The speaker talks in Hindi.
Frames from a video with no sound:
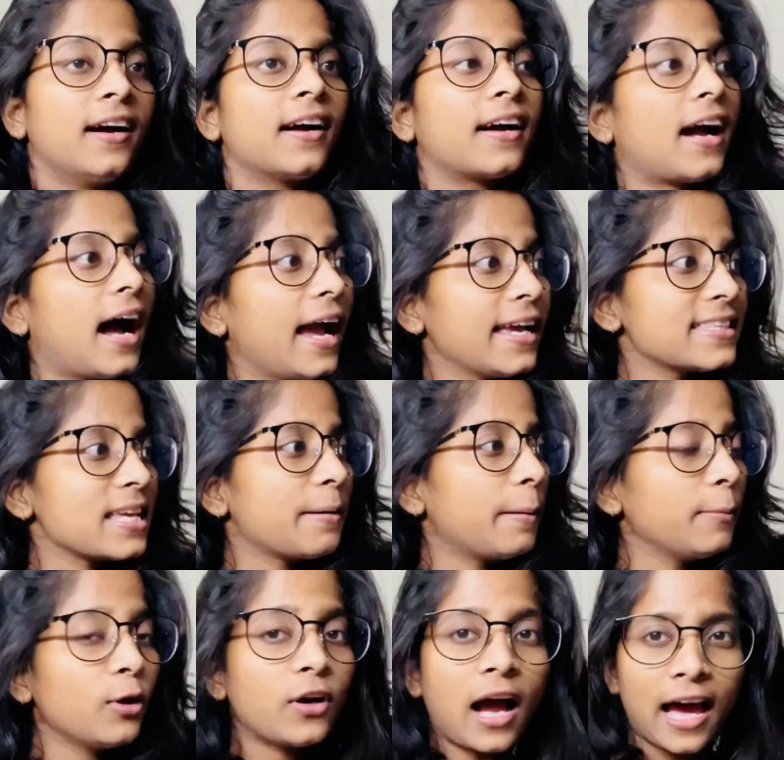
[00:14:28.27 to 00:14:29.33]
गाइस अब
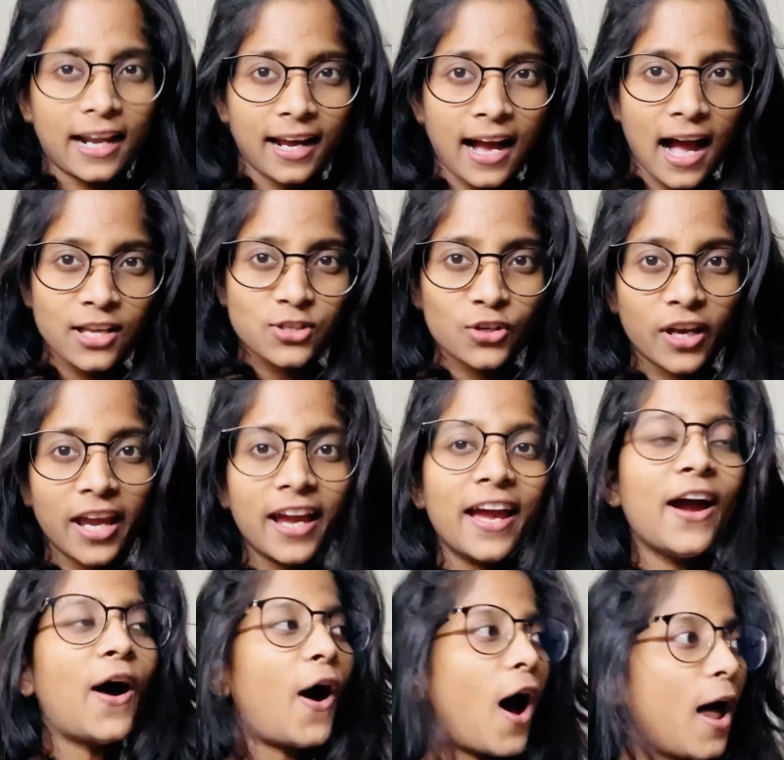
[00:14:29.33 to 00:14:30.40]
हम लोग खाना खा चुके
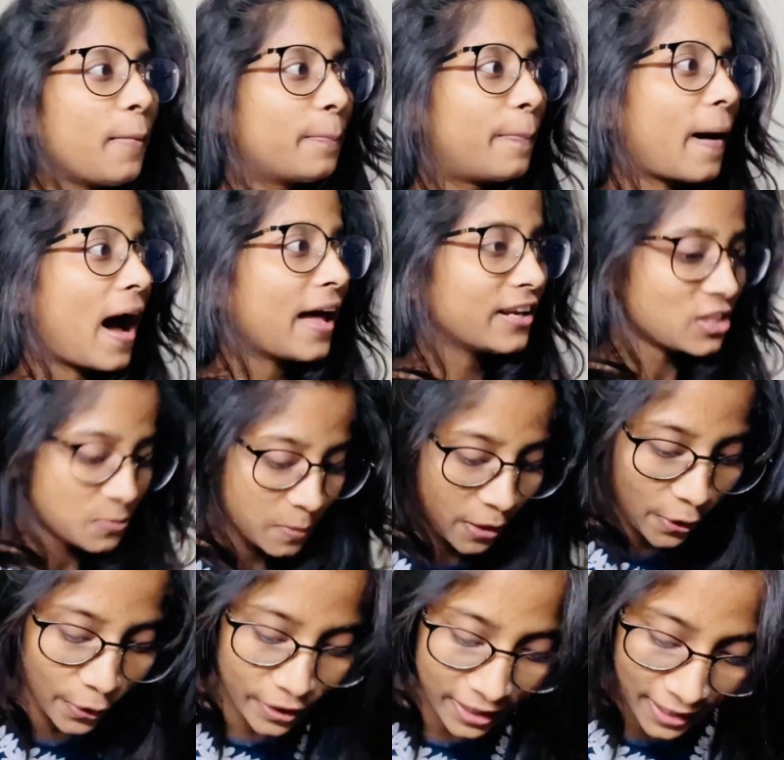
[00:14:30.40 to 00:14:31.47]
हैं और बारिश भी
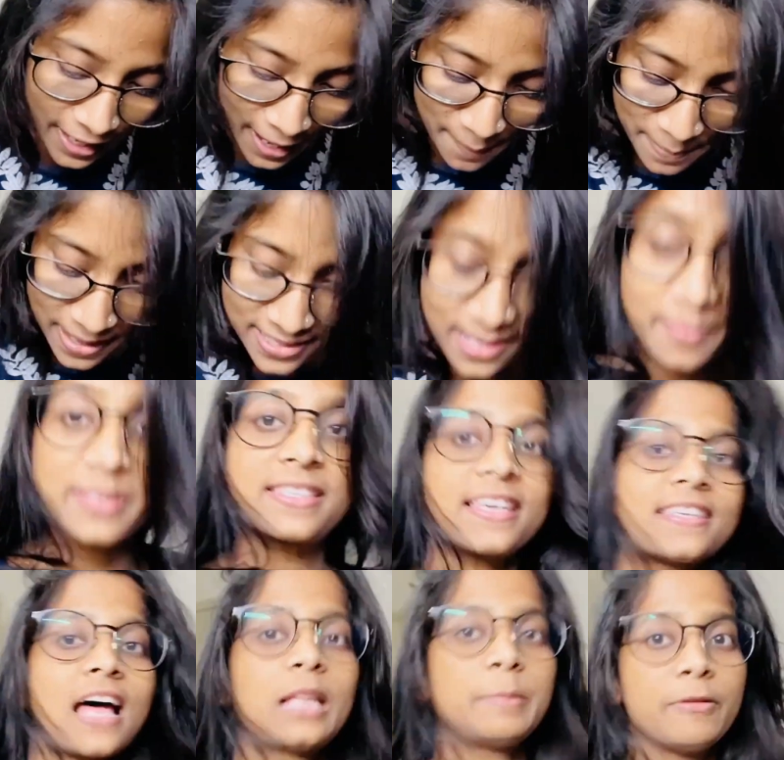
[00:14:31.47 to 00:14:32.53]
हो रही है बस अब
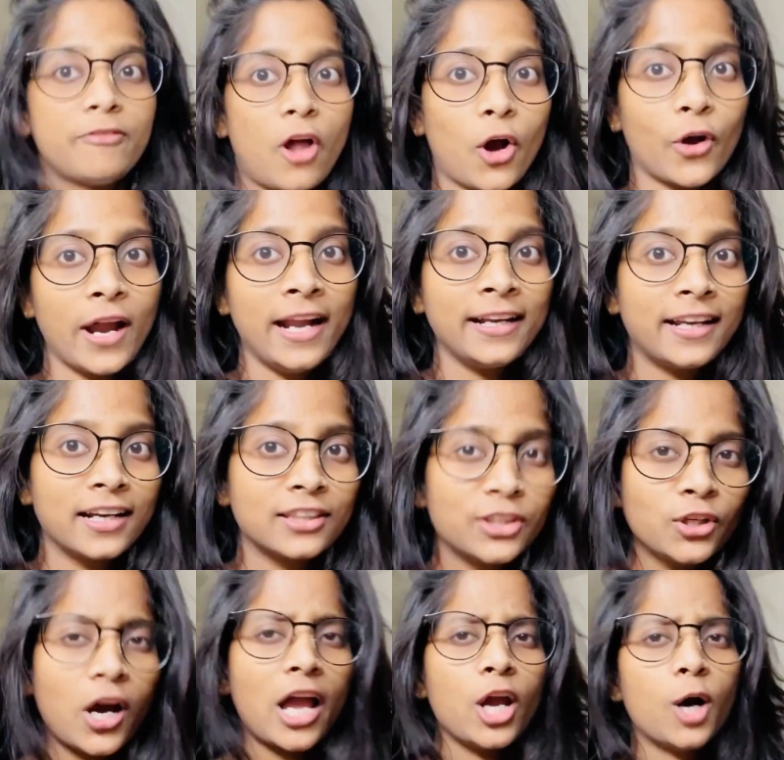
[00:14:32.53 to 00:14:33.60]
इसके साथ में ब्लॉग को एंड
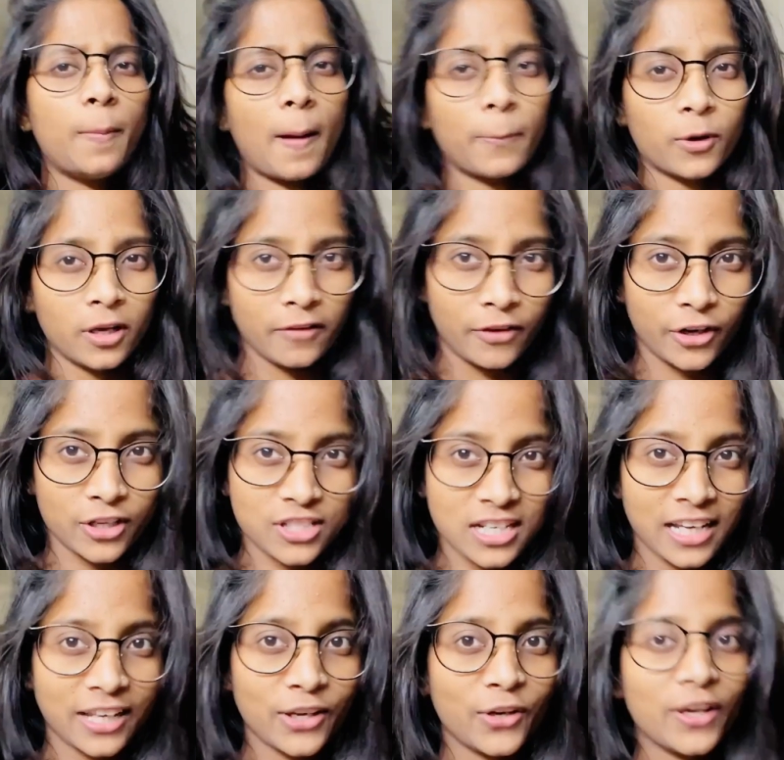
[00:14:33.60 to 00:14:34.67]
करती हूँ आई होप आपको ये वीडियो
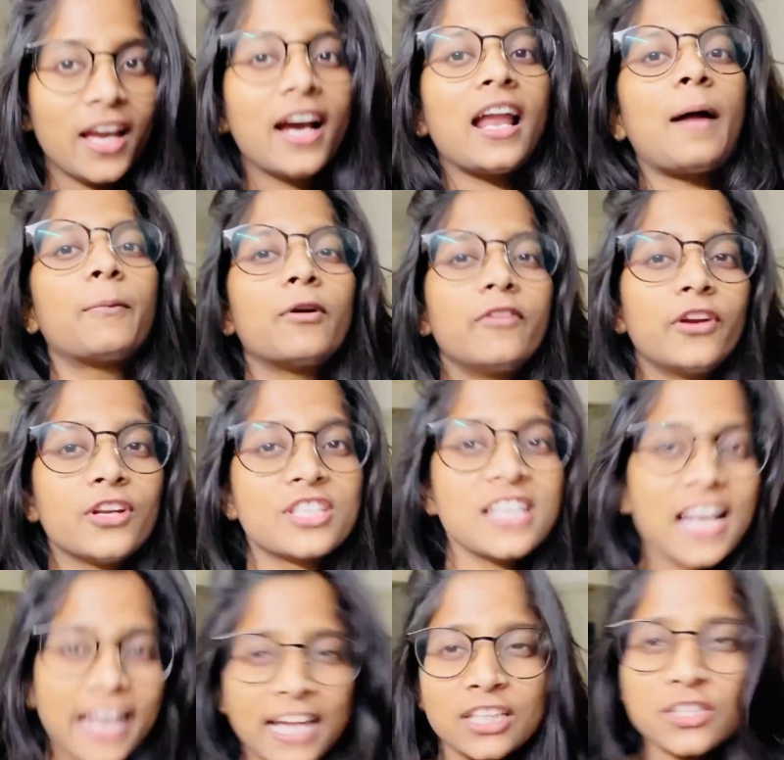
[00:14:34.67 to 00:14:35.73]
अच्छी लगी होगी अगर आपको वीडियो
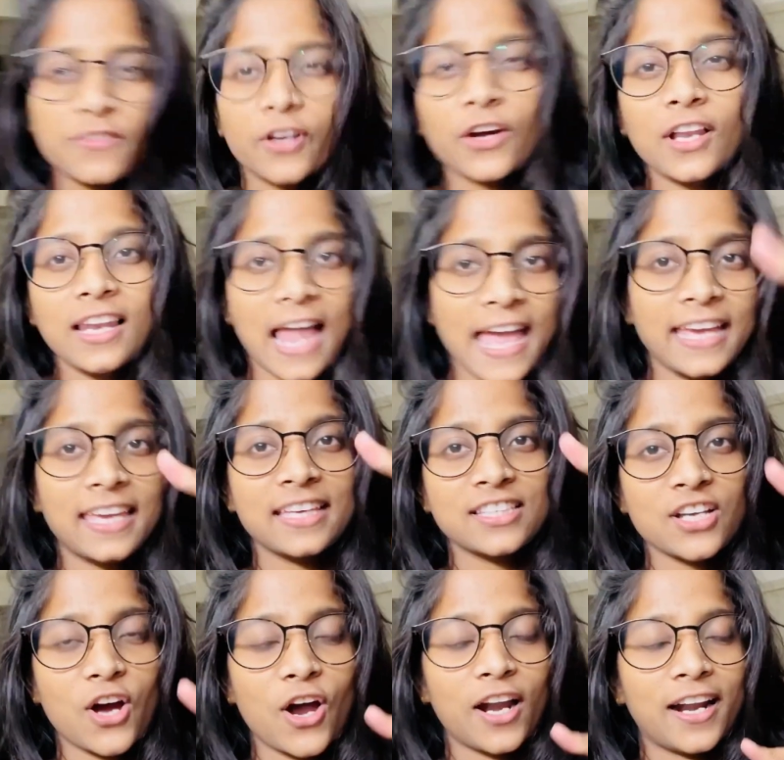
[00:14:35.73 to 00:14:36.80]
अच्छी लगी तो इस वीडियो को लाइक
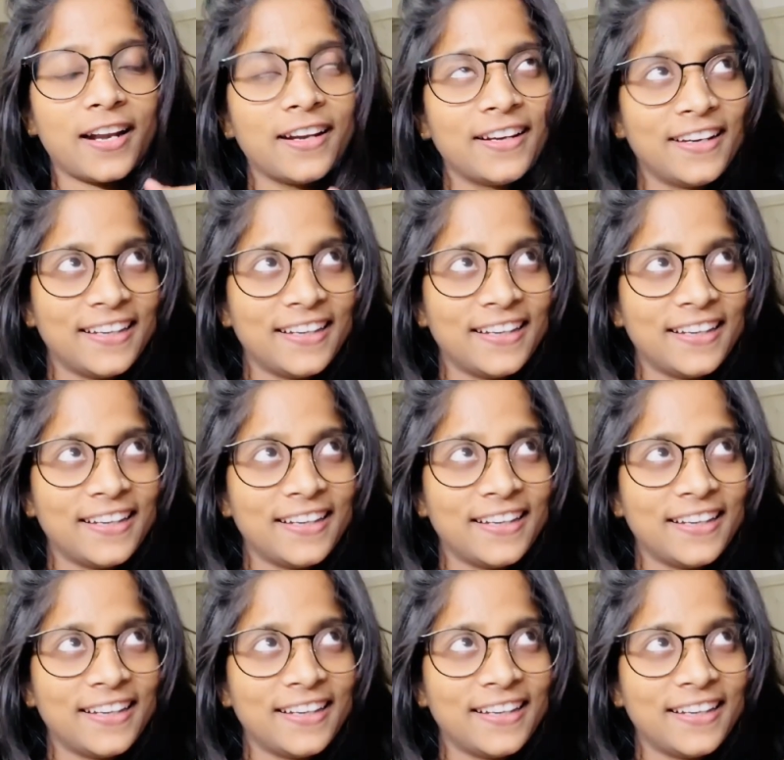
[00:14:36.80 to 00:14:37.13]
कीजिए और